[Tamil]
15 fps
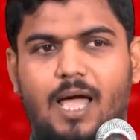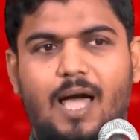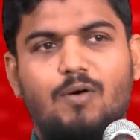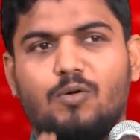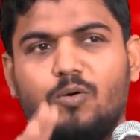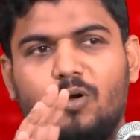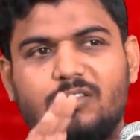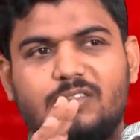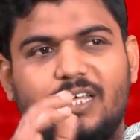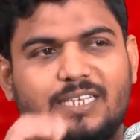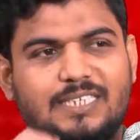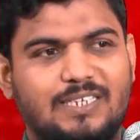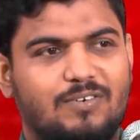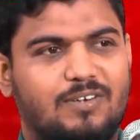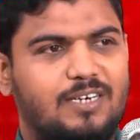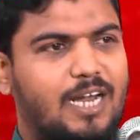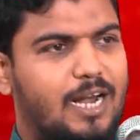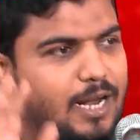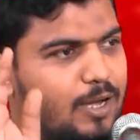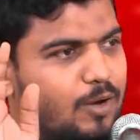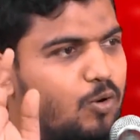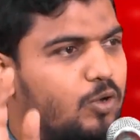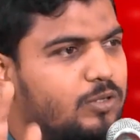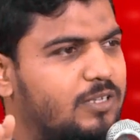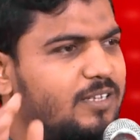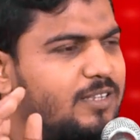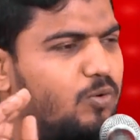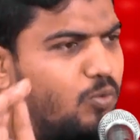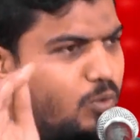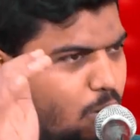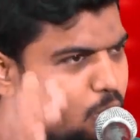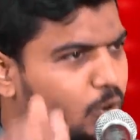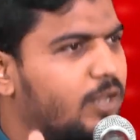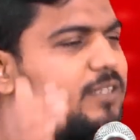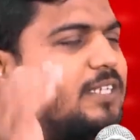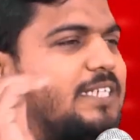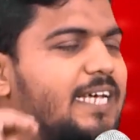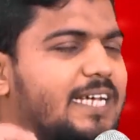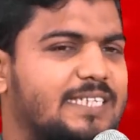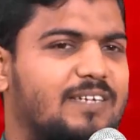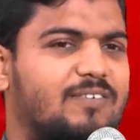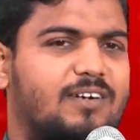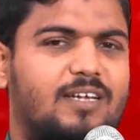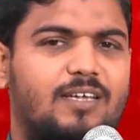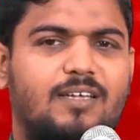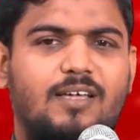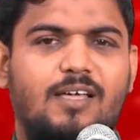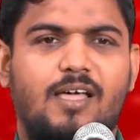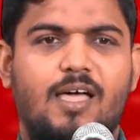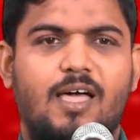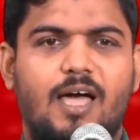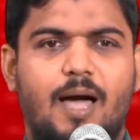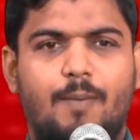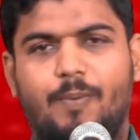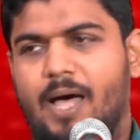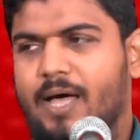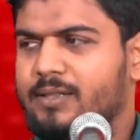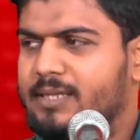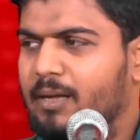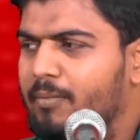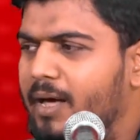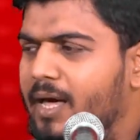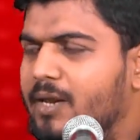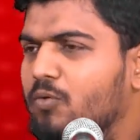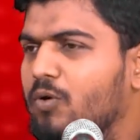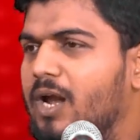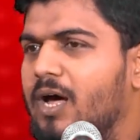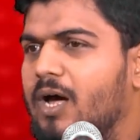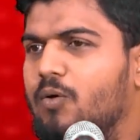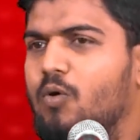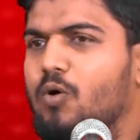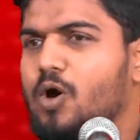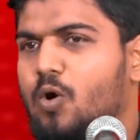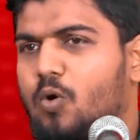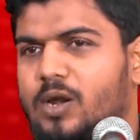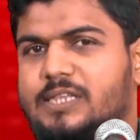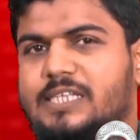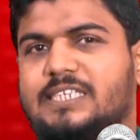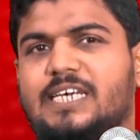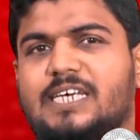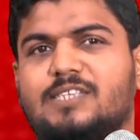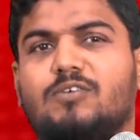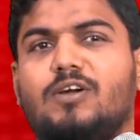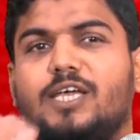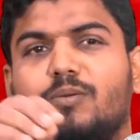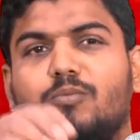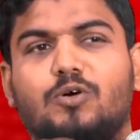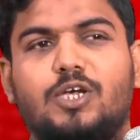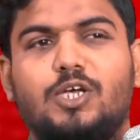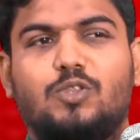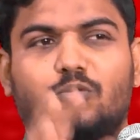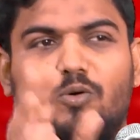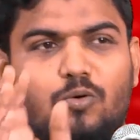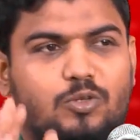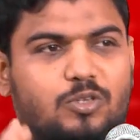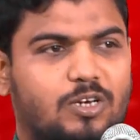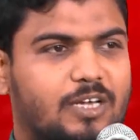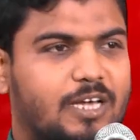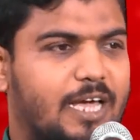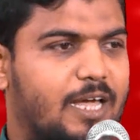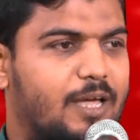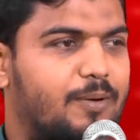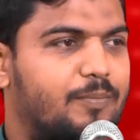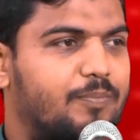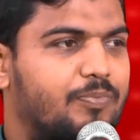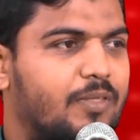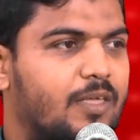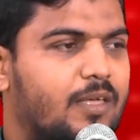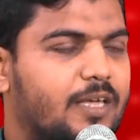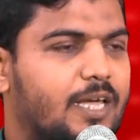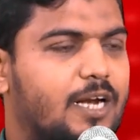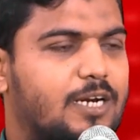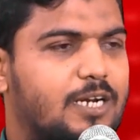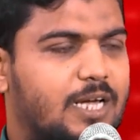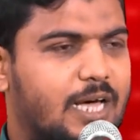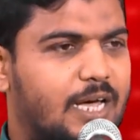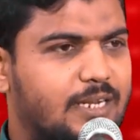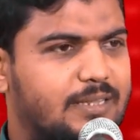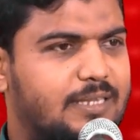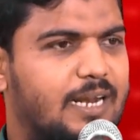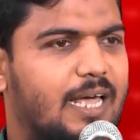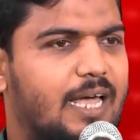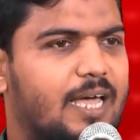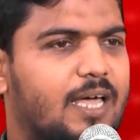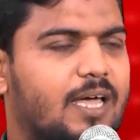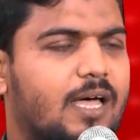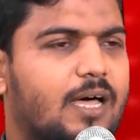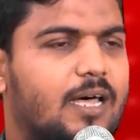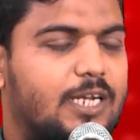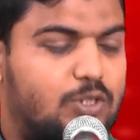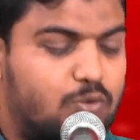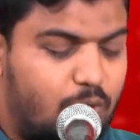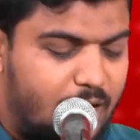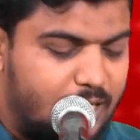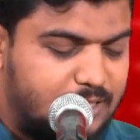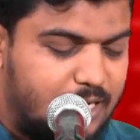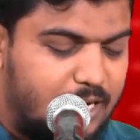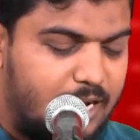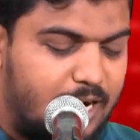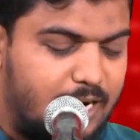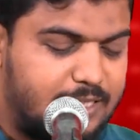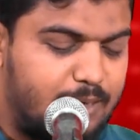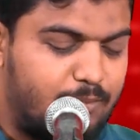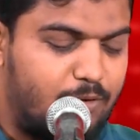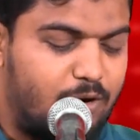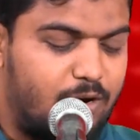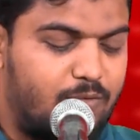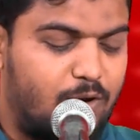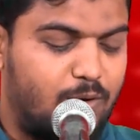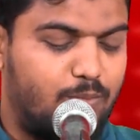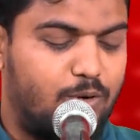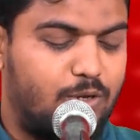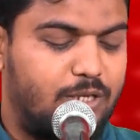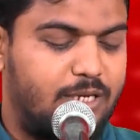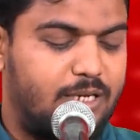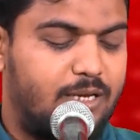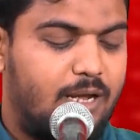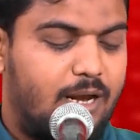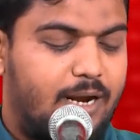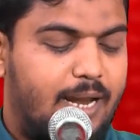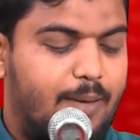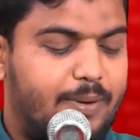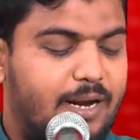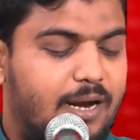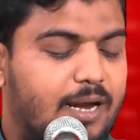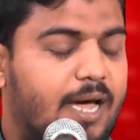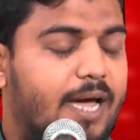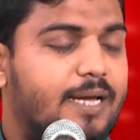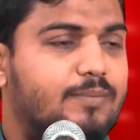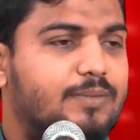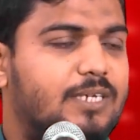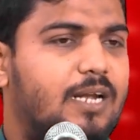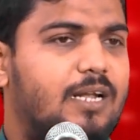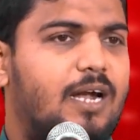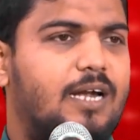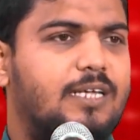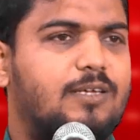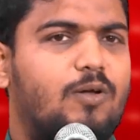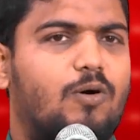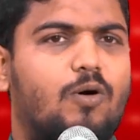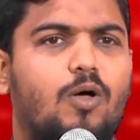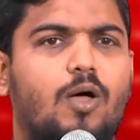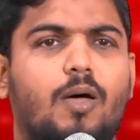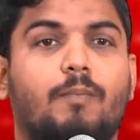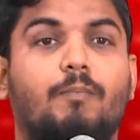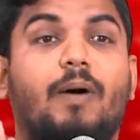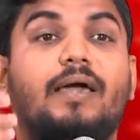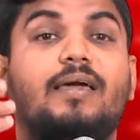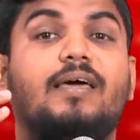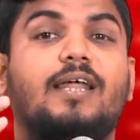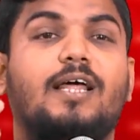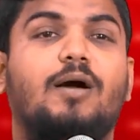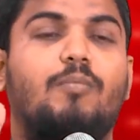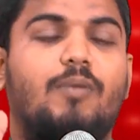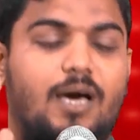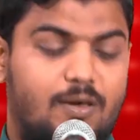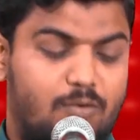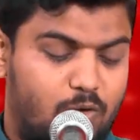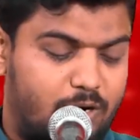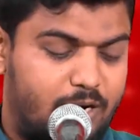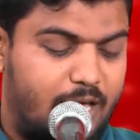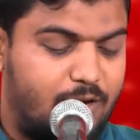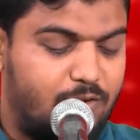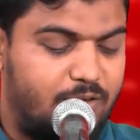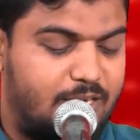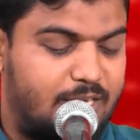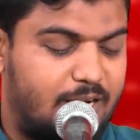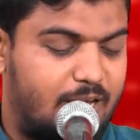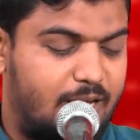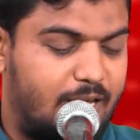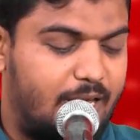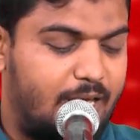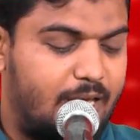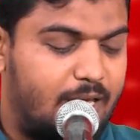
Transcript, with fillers: அவர் உங்களுக்கு தெரிஞ்சவர் நல்ல கோத்திரத்தை உங்கள் குலத்தை சேர்ந்தவர் அப்போ அந்த மாதிரி உள்ள உங்கள் குலத்தை சேர்ந்தவங்க நீங்கள் முக்கியத்துவம் கொடுத்துருங்க என்று கருத்தில் ரசூல்லாய் சல்லா அலிஸ்லாம் அவர்களுக்கு வரும்போது நபிகள் நாயகம் சல்லா அலிஸ்லாம் பகிரங்கமாக ஒன்றை அறிவிக்கிறாங்க